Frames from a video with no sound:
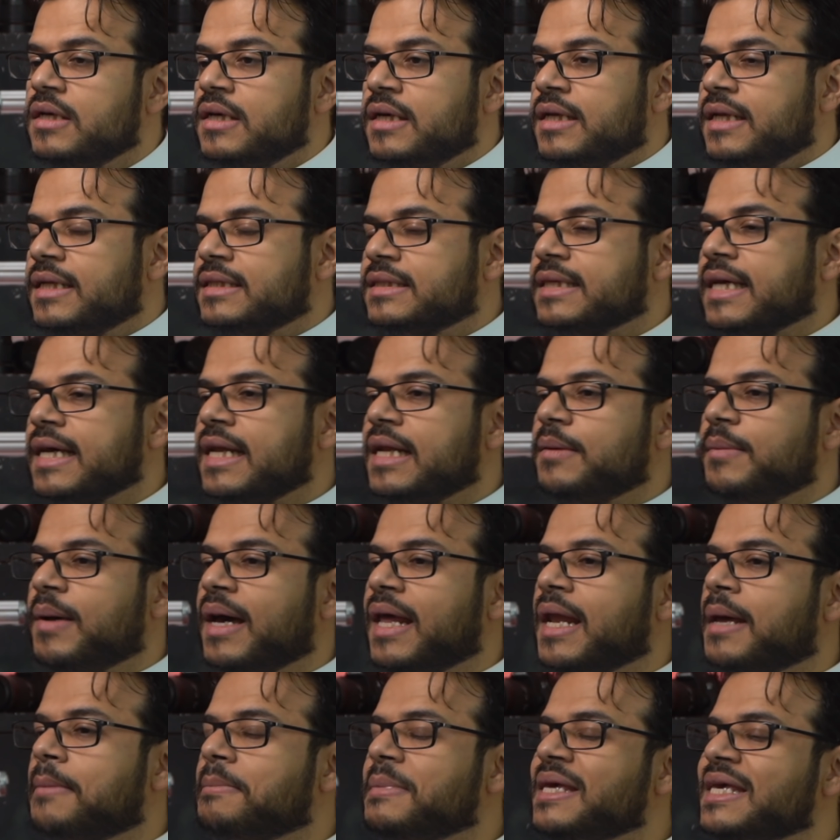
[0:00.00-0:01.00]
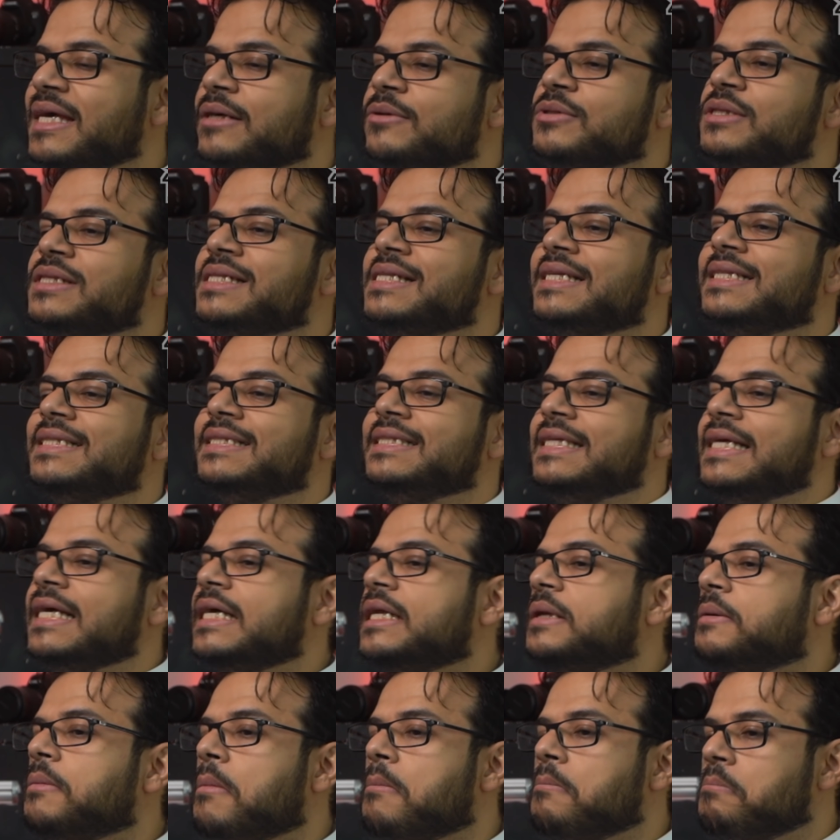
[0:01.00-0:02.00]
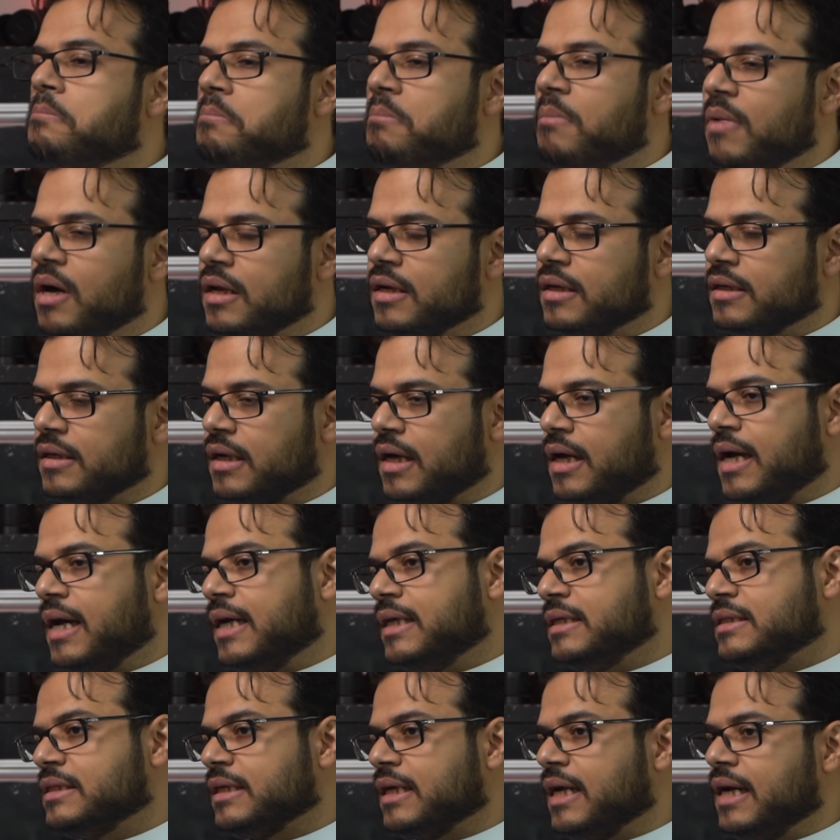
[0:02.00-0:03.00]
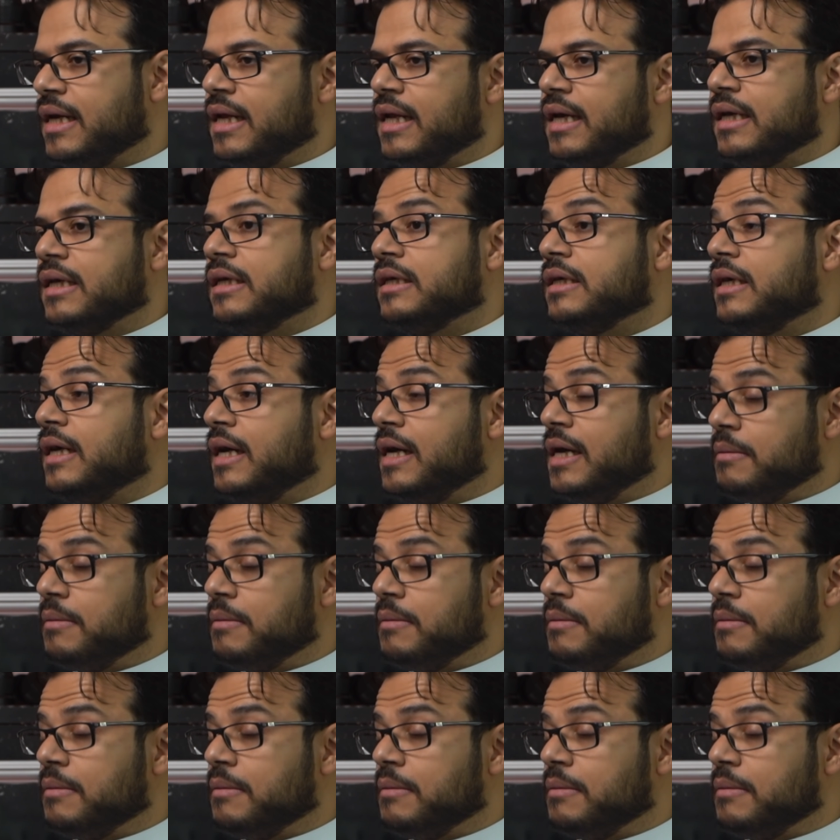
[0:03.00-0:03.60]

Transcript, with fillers: نتكلم على 160 مره اسرع لك